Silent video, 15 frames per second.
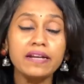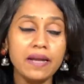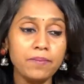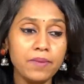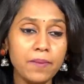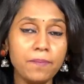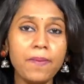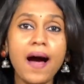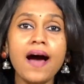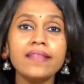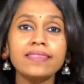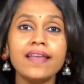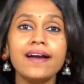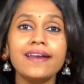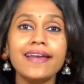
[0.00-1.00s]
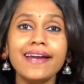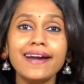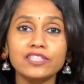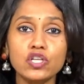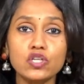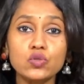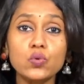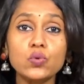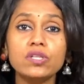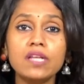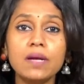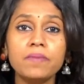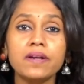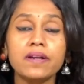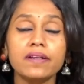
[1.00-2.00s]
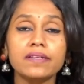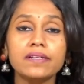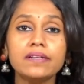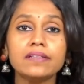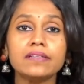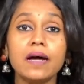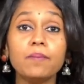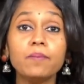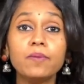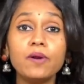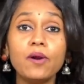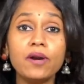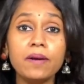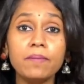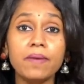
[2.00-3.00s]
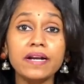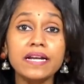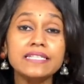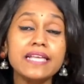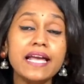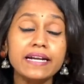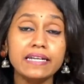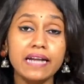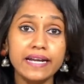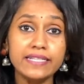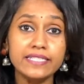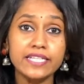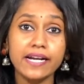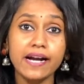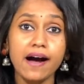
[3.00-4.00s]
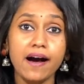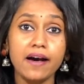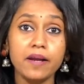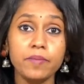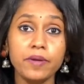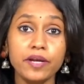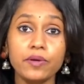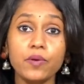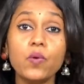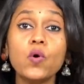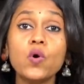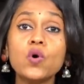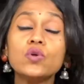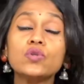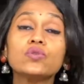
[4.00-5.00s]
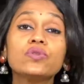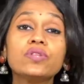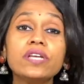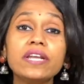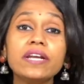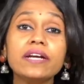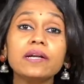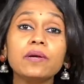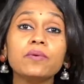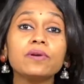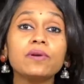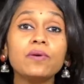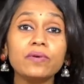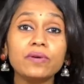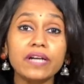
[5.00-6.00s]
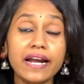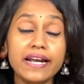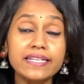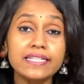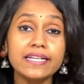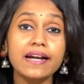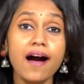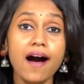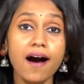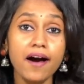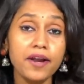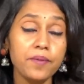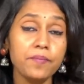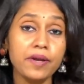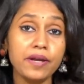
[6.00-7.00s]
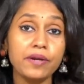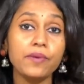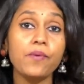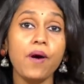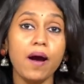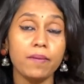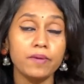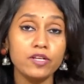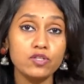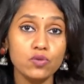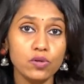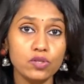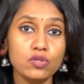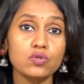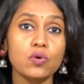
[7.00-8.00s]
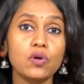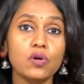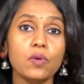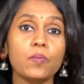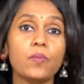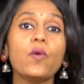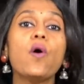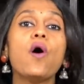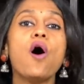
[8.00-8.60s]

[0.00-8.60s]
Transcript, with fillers: நம்மளை பார்த்தாலே அந்த சுத்தம்ன்றது நம்மளோட மனசே கிரகிச்சிக்க ஆரம்பிக்கணும் சுத்தி இருக்கிறவங்களும் கிரகிச்சிக்க ஆரம்பிக்கணும் அப்படின்னு சொல்லிட்டு சொல்றப்போ